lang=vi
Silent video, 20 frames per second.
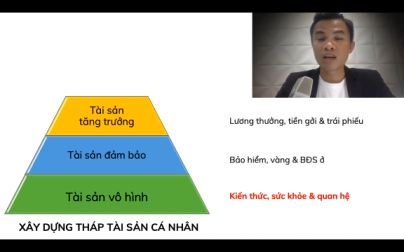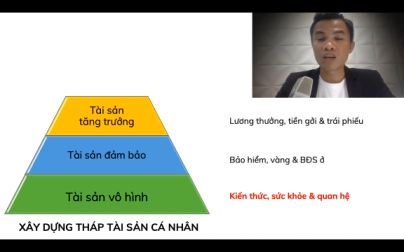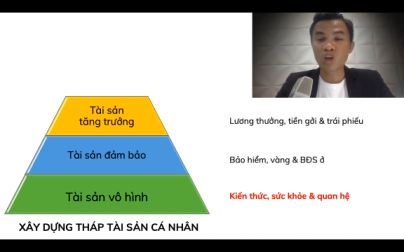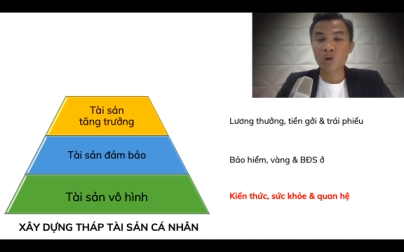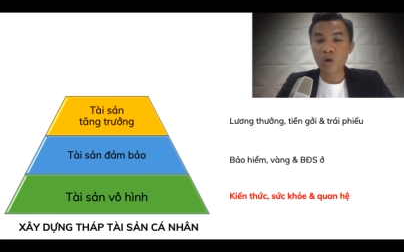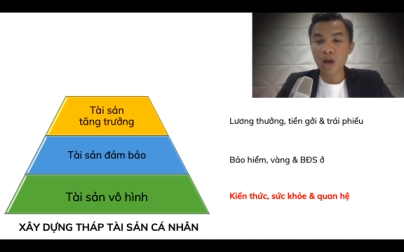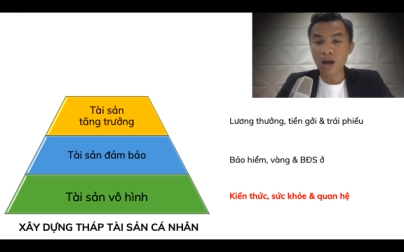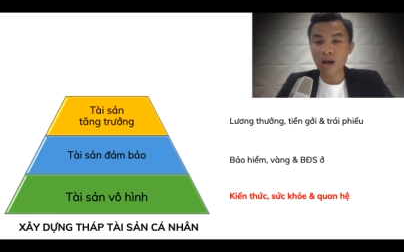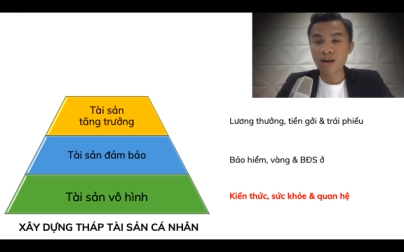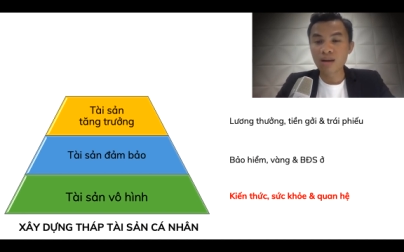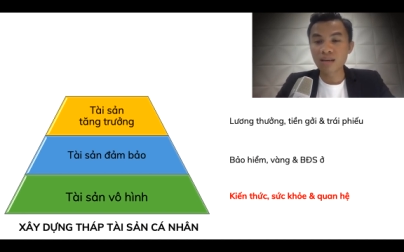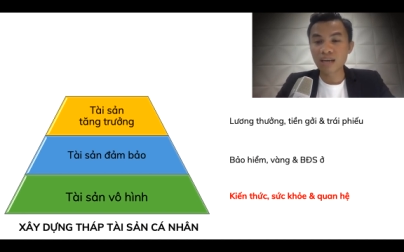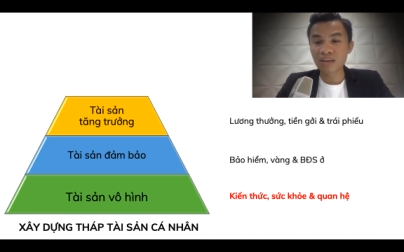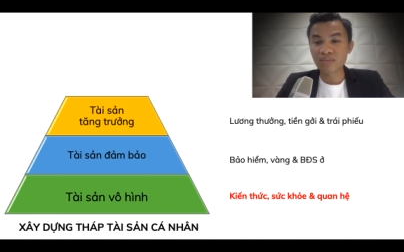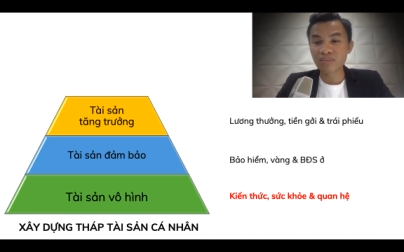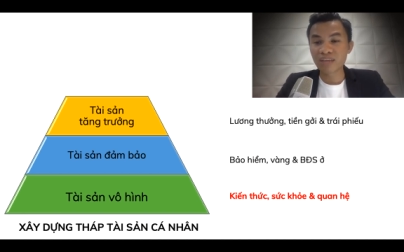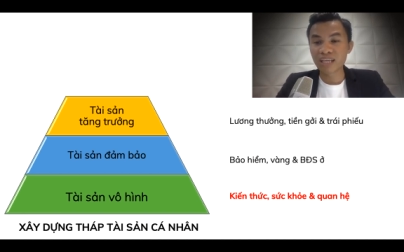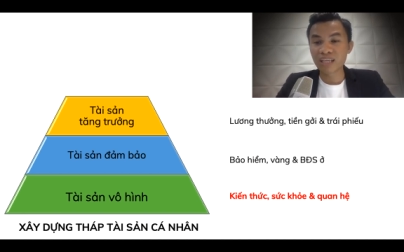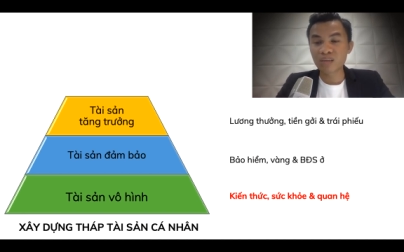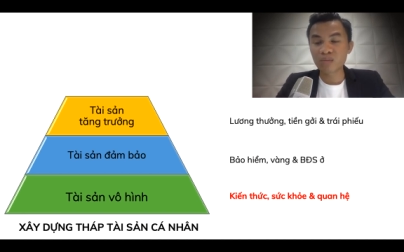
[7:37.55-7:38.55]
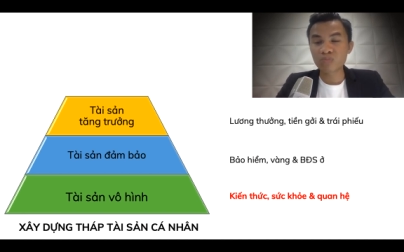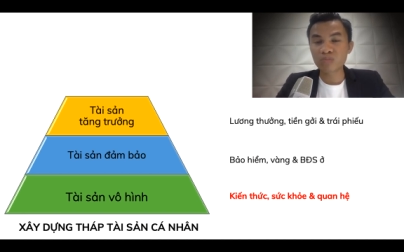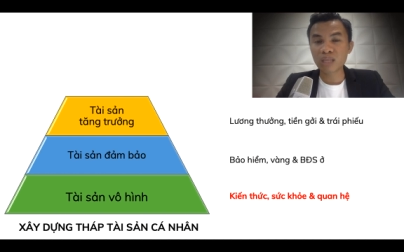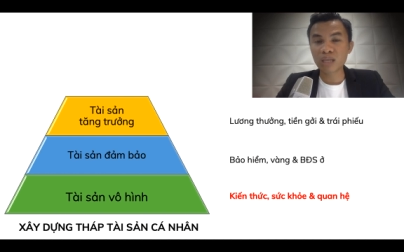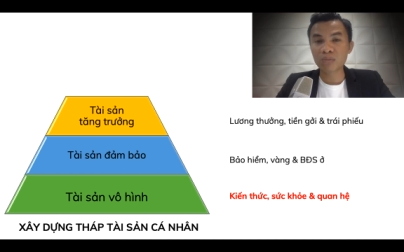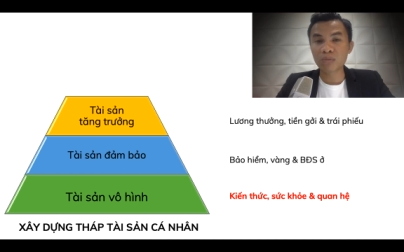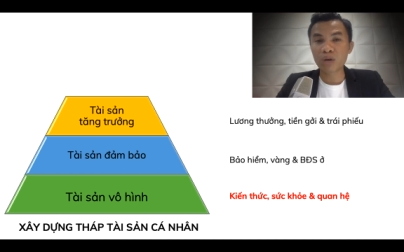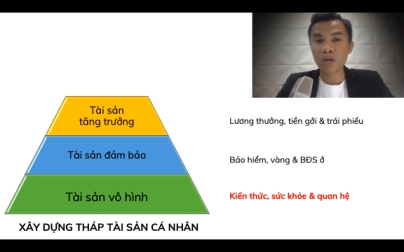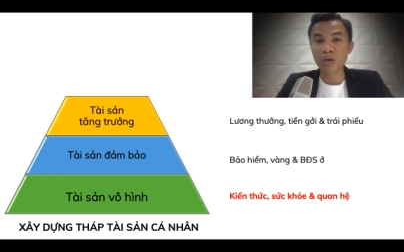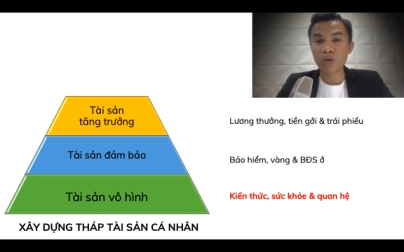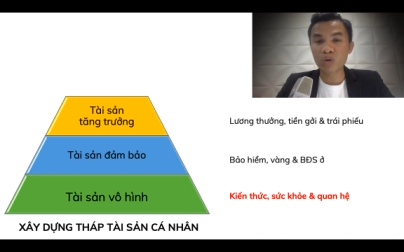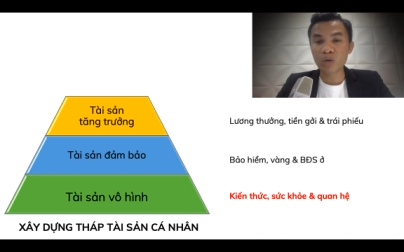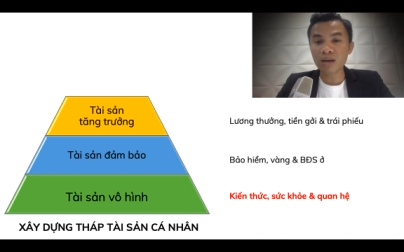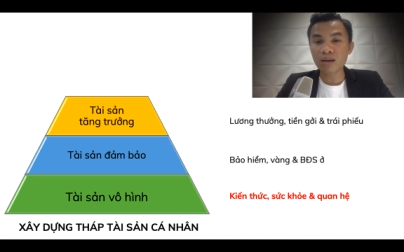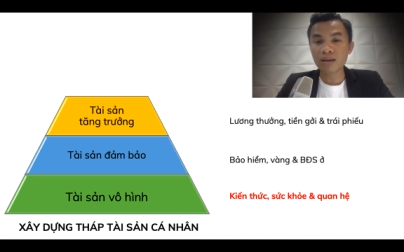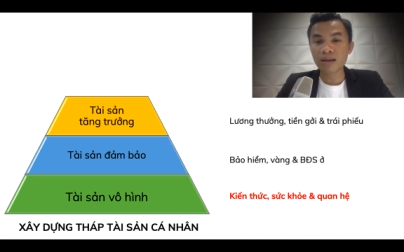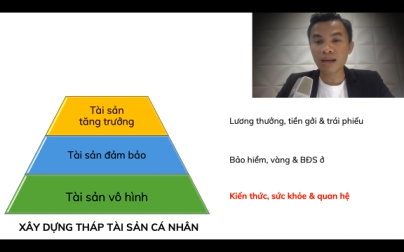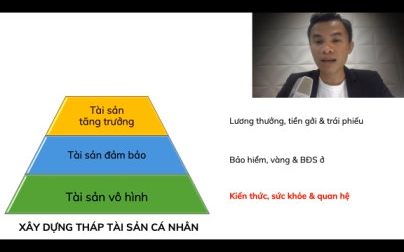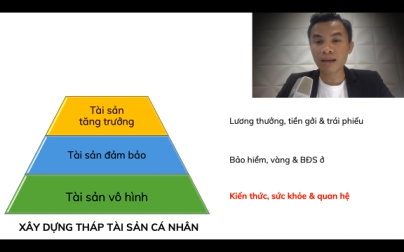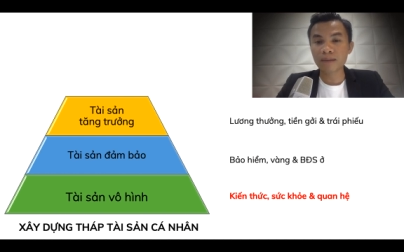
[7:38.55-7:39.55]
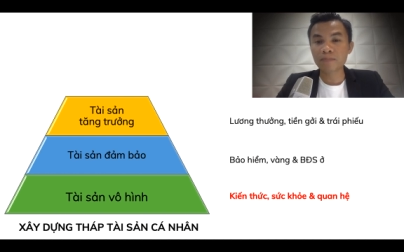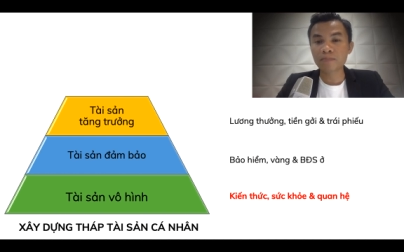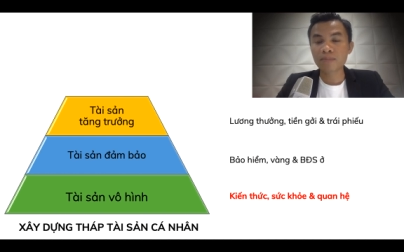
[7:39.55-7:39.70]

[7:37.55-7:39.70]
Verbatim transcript: nó hơn là việc chúng ta bỏ heo đất ha